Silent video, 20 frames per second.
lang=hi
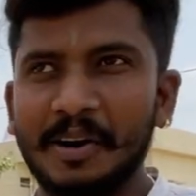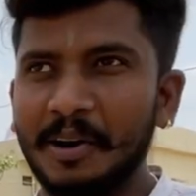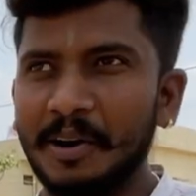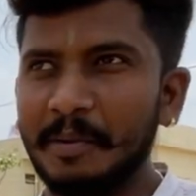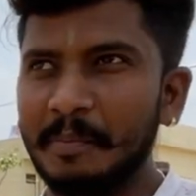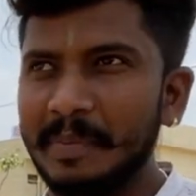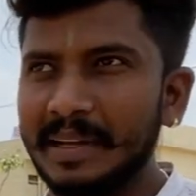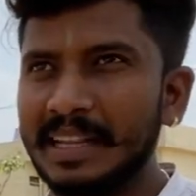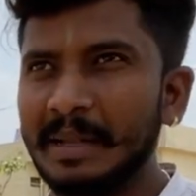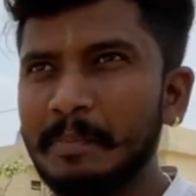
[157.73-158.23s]
और
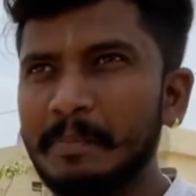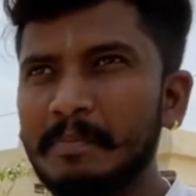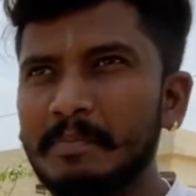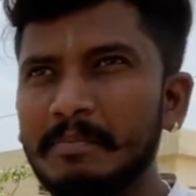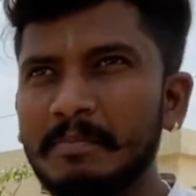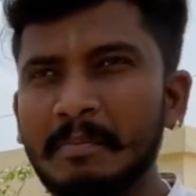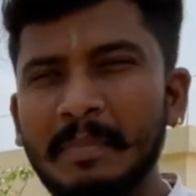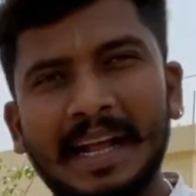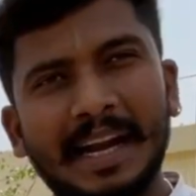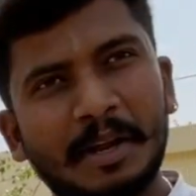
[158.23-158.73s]
मतलब
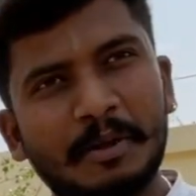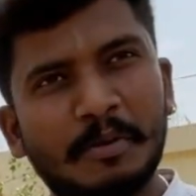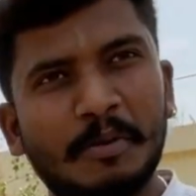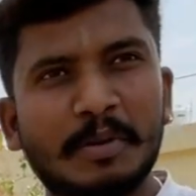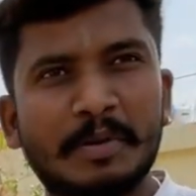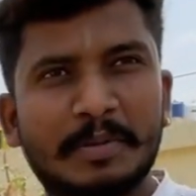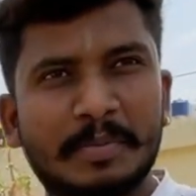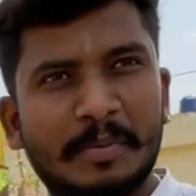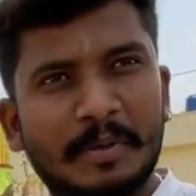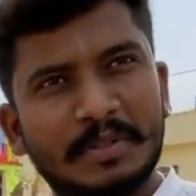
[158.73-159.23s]
मेरा
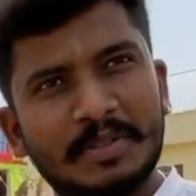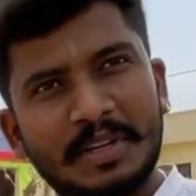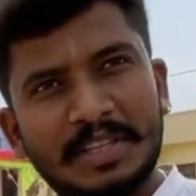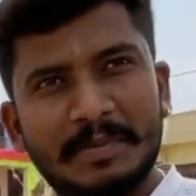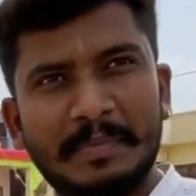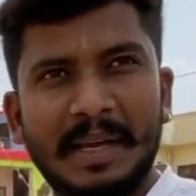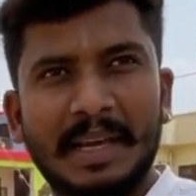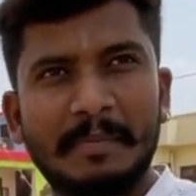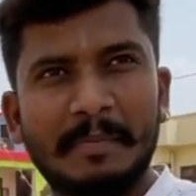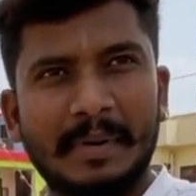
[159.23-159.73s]
इको स्पोर्ट्स और
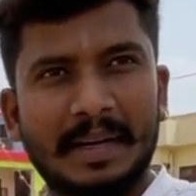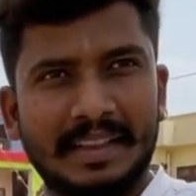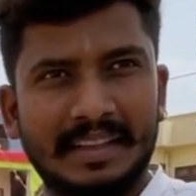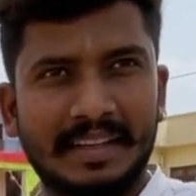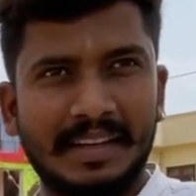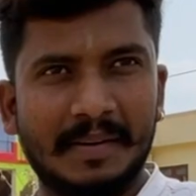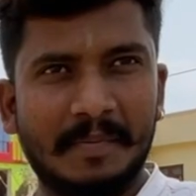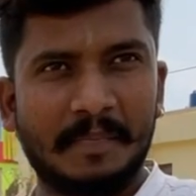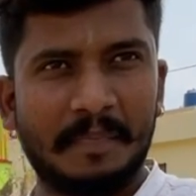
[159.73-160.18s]
इसमें ही मन था